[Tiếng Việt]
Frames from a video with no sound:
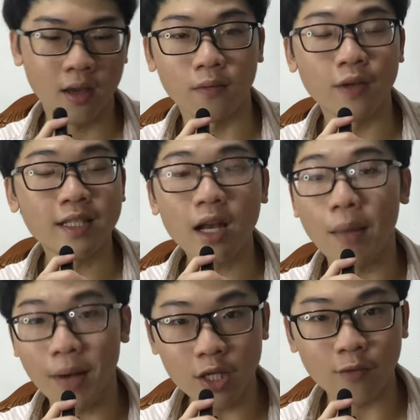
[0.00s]
Vì sao
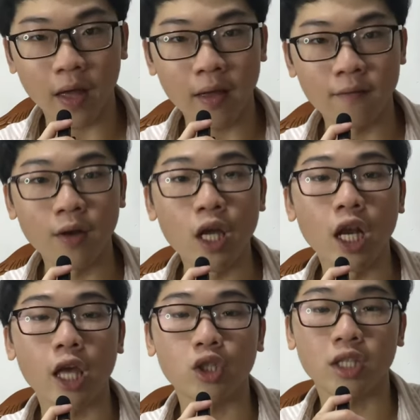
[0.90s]
lại mắc như vậy? Vì
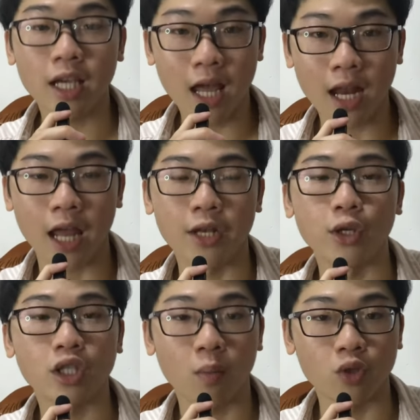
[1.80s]
loại trái cây này
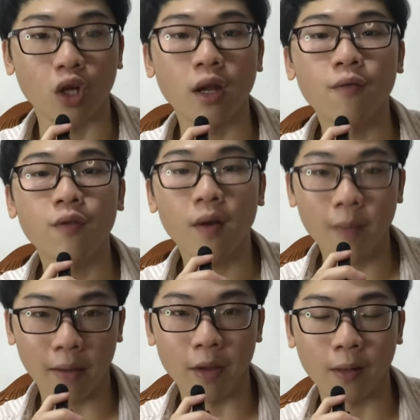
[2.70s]
được trồng trọt theo phương pháp
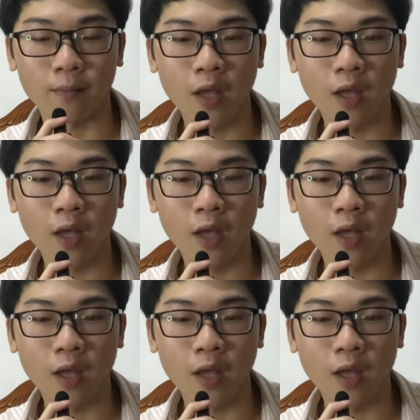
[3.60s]
đặc biệt,